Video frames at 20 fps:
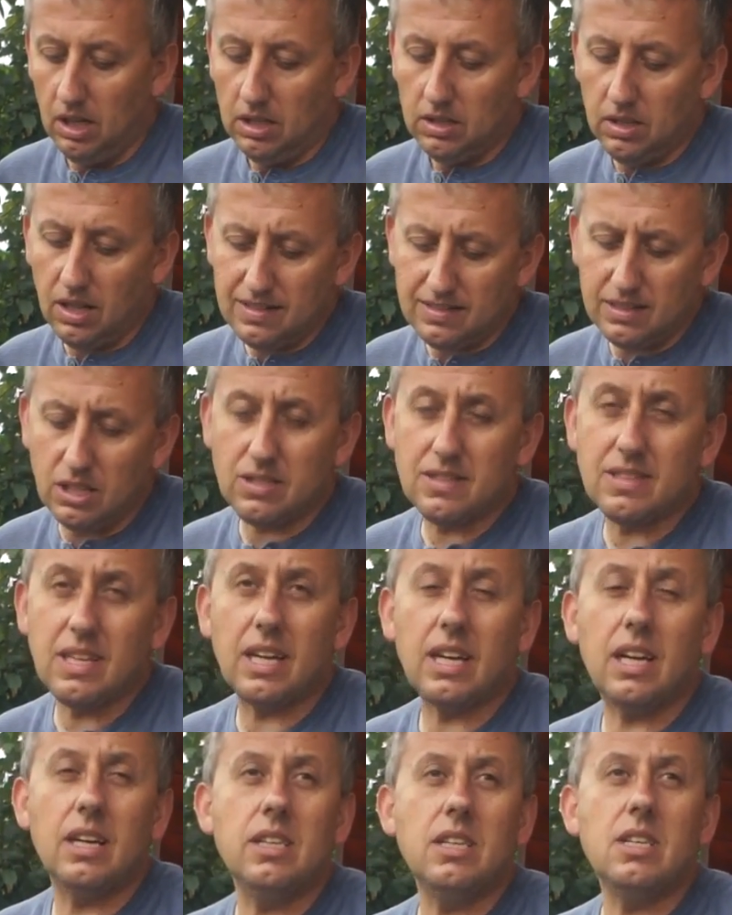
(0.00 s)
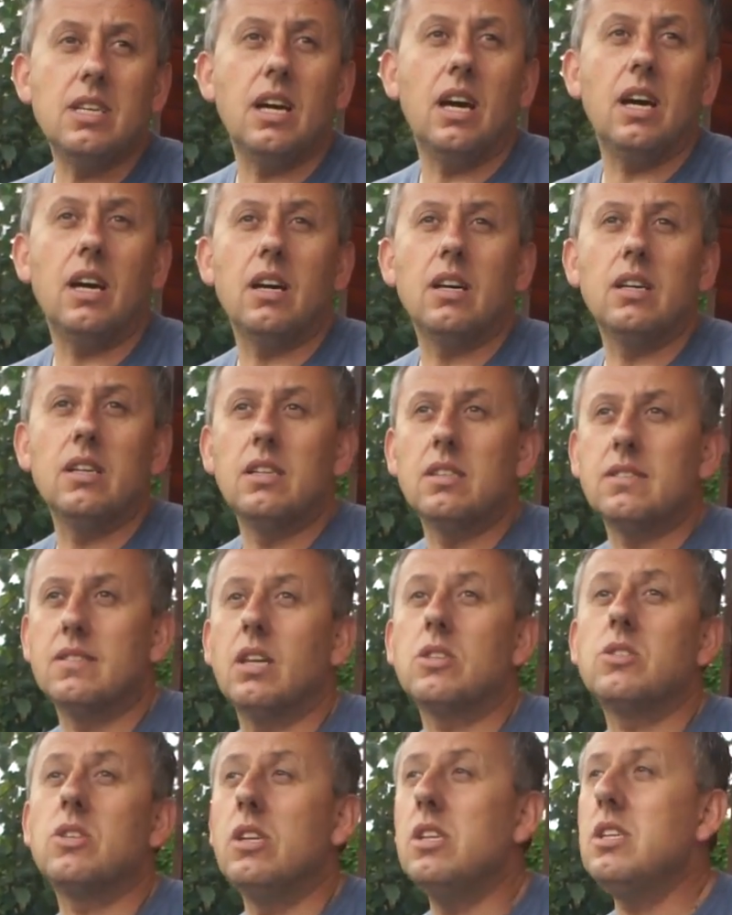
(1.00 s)
To jest też stara linia, e,
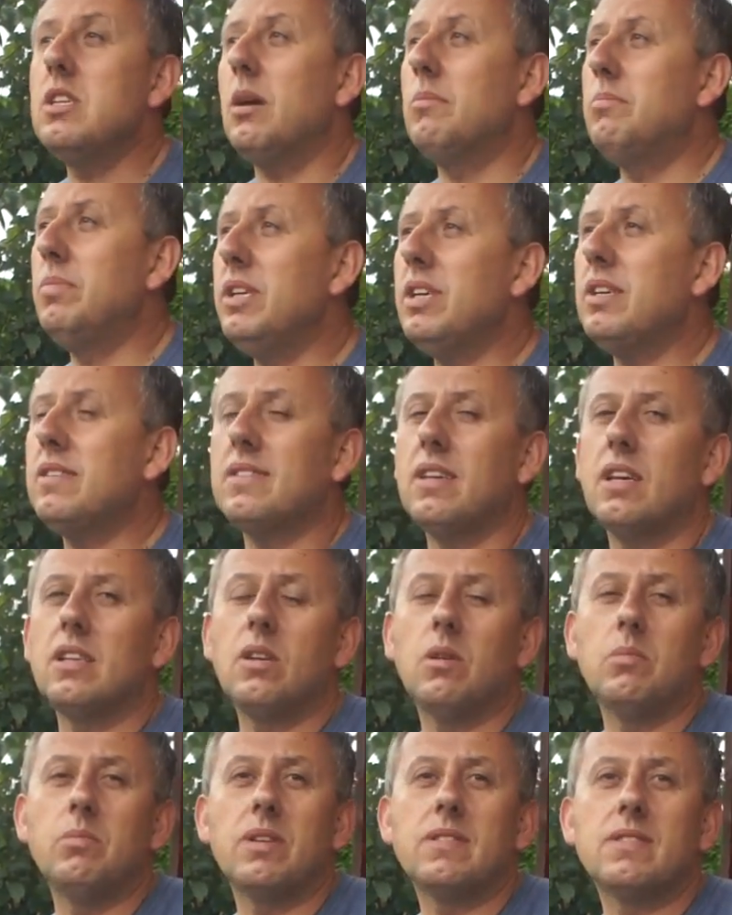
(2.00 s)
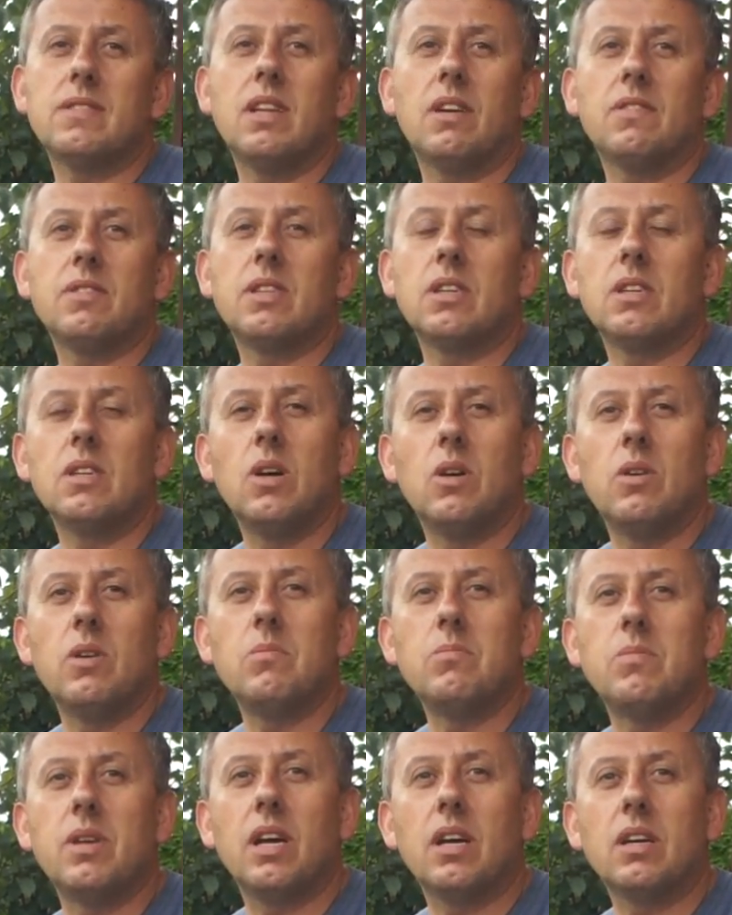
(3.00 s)
znaczy linia Blixen obecna w tych
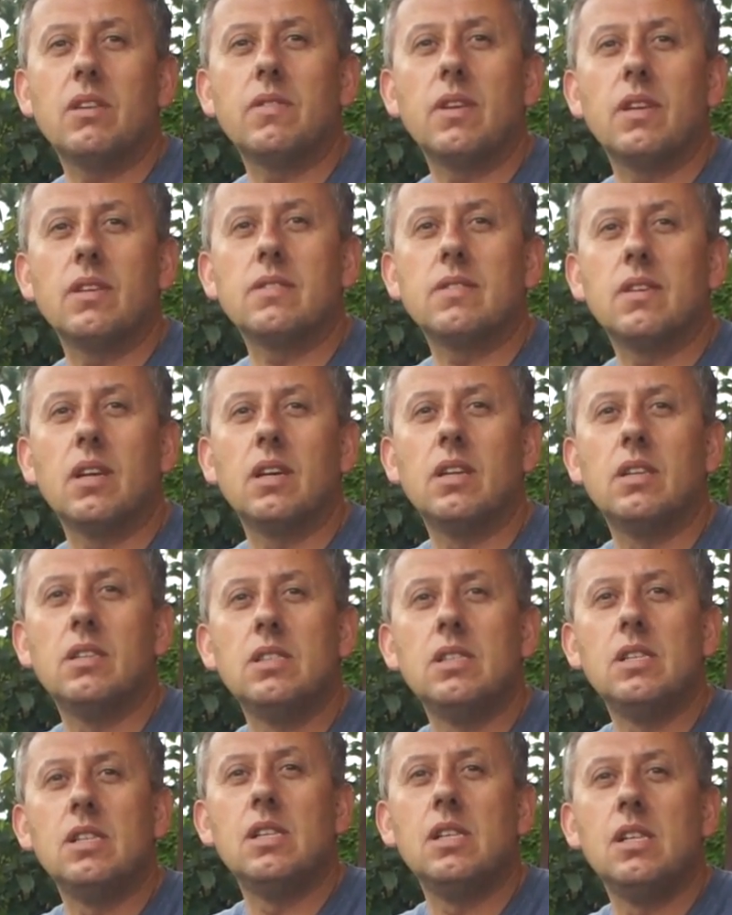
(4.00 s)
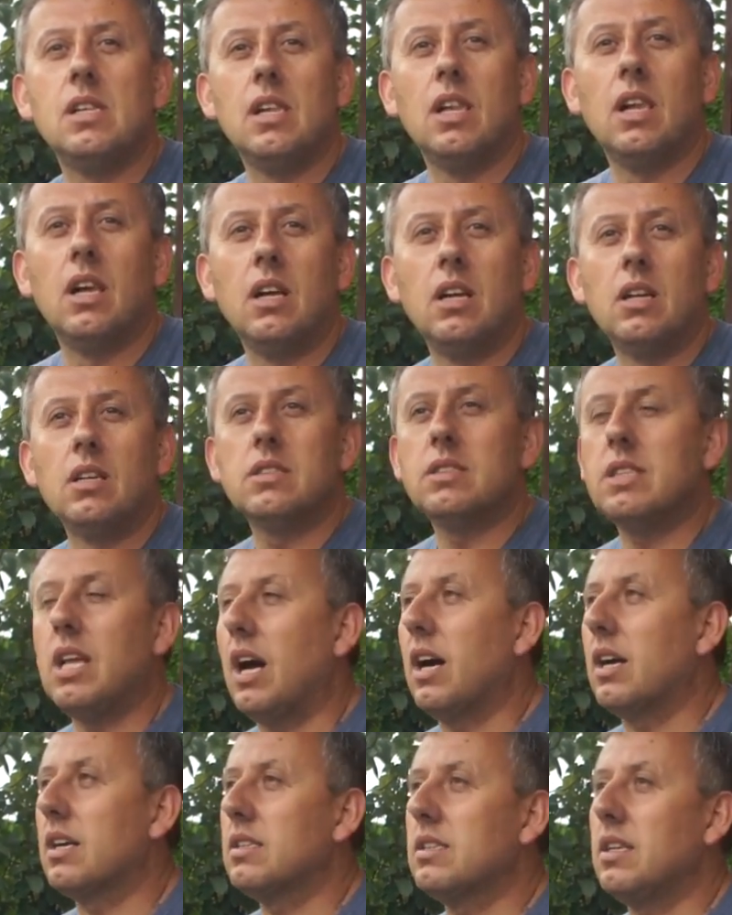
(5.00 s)
gołębiach. Czysty, 100% rodzice
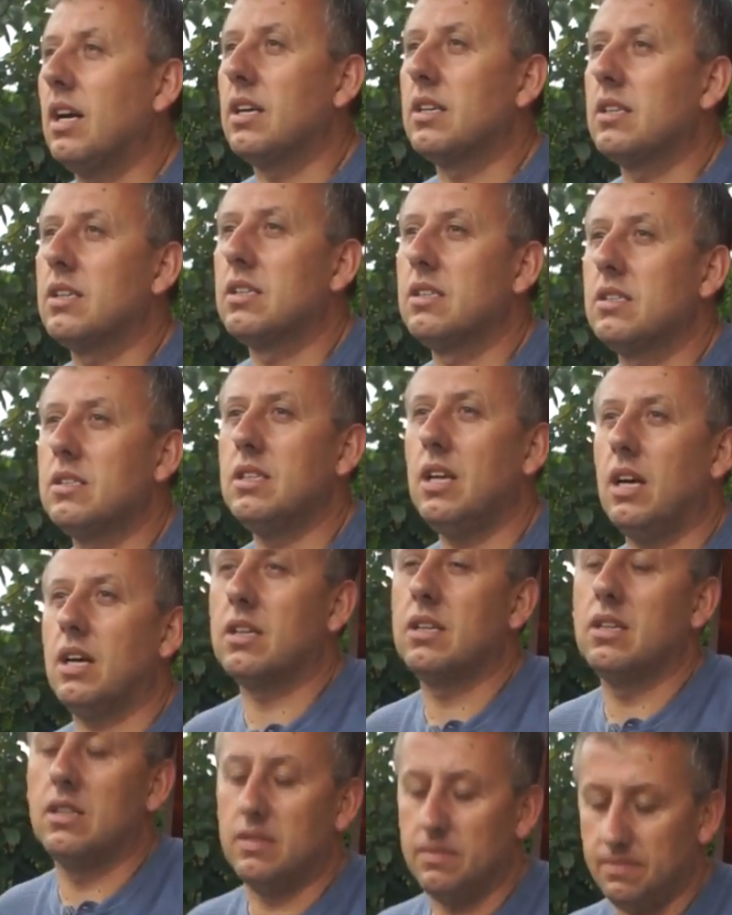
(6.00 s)
Vandenabele, tak, czyściutkie oryginały.